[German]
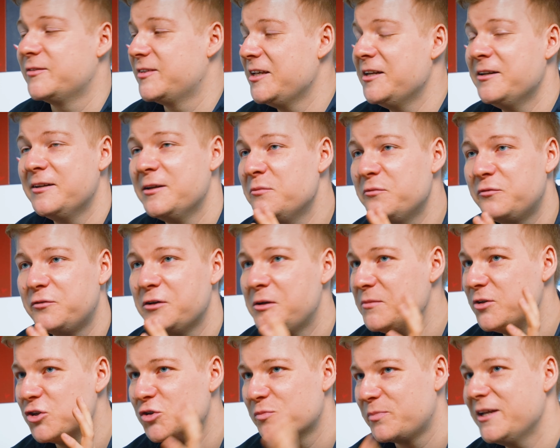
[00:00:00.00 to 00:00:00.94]
Szenen im Film,
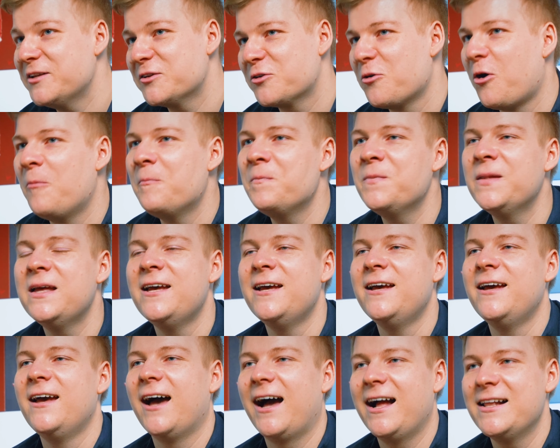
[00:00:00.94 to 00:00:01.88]
die spät kommen.
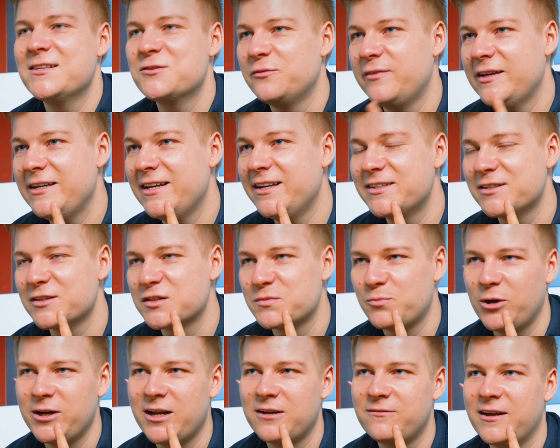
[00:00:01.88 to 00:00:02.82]
Also wenn ihr nicht
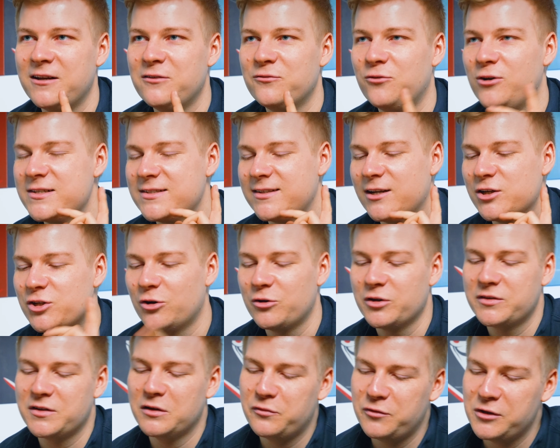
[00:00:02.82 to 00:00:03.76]
gespoilert werden wollt, dann schaut
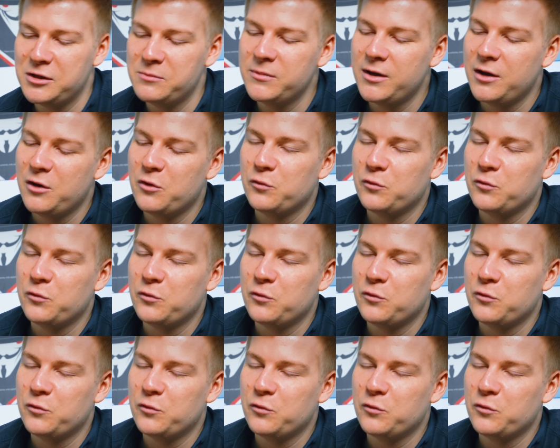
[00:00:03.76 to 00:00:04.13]
euch den Film